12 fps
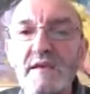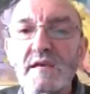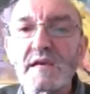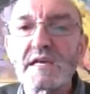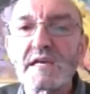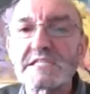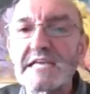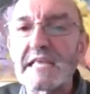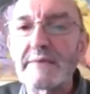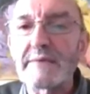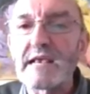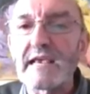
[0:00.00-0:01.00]

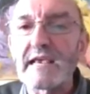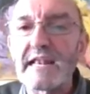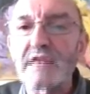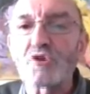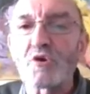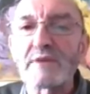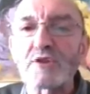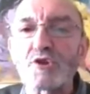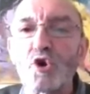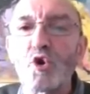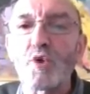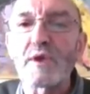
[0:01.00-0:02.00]
7.500 eh, metros
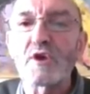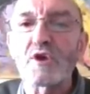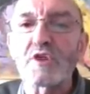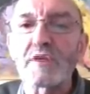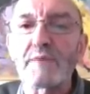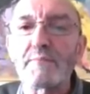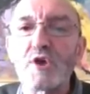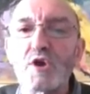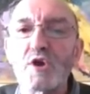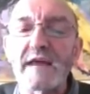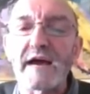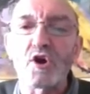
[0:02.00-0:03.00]
cúbicos de
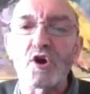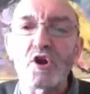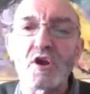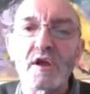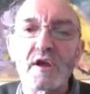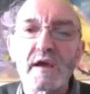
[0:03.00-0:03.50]
bioetanol